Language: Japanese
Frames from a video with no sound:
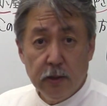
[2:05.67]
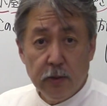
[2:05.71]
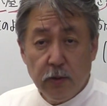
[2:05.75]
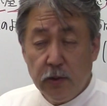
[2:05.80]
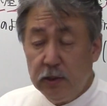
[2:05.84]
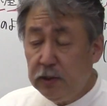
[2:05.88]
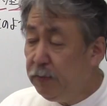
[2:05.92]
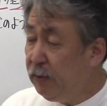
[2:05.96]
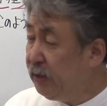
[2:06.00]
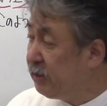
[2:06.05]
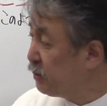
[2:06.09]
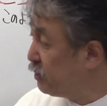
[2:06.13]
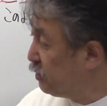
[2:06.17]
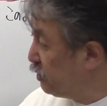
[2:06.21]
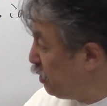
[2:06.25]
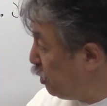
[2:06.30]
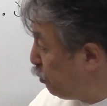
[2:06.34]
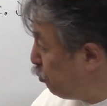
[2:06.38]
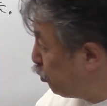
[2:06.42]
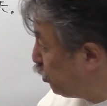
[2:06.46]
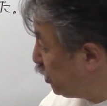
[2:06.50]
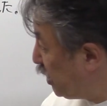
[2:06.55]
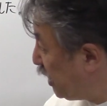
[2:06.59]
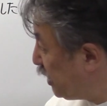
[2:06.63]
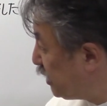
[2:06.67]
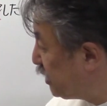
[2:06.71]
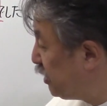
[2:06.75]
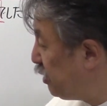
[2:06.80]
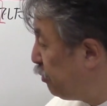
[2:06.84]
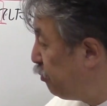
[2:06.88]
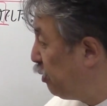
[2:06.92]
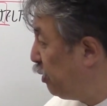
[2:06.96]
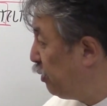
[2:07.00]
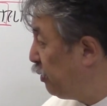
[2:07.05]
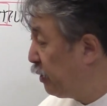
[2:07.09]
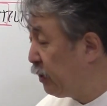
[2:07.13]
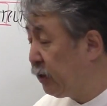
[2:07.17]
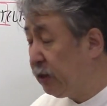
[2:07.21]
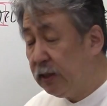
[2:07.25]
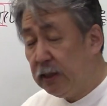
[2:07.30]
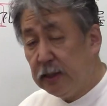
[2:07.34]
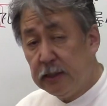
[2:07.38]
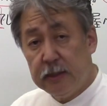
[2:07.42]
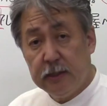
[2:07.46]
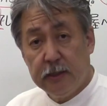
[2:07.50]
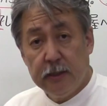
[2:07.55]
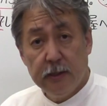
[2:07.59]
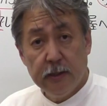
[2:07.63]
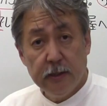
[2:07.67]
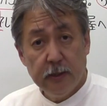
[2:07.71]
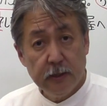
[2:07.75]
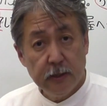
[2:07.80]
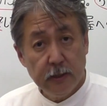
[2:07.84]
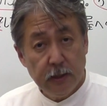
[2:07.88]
これまず全部出してみるわけです。